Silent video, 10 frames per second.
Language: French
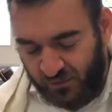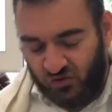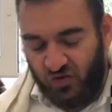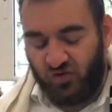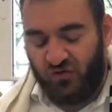
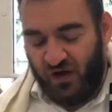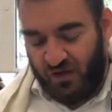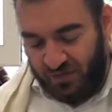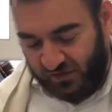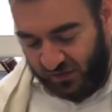Donc on va,
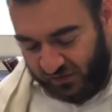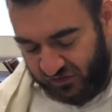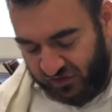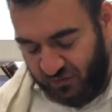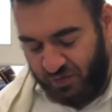Bezrat
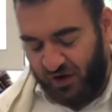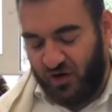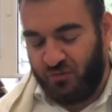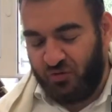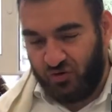Hashem, parler
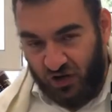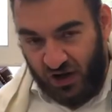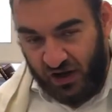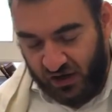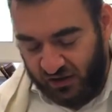un peu de
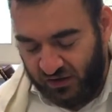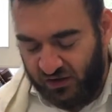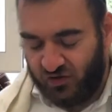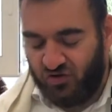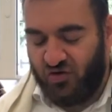la,
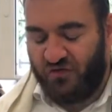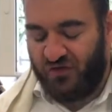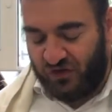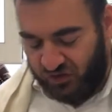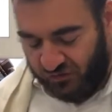de la
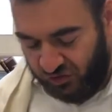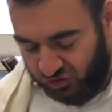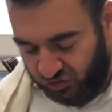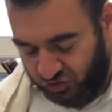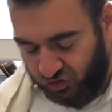fête de Shavuot
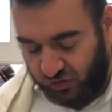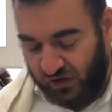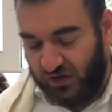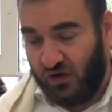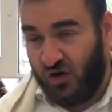
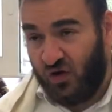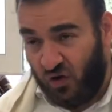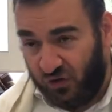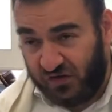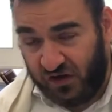aujourd'hui
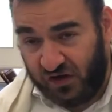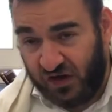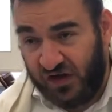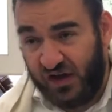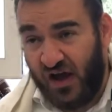on sait
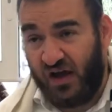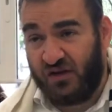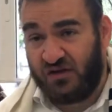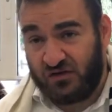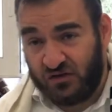qu'il y a
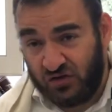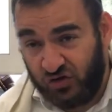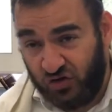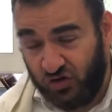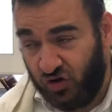
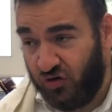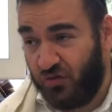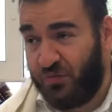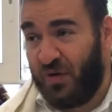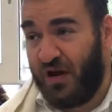une
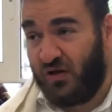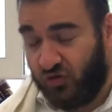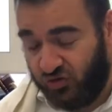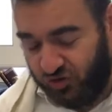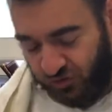belle
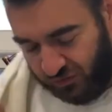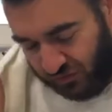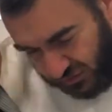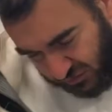coutume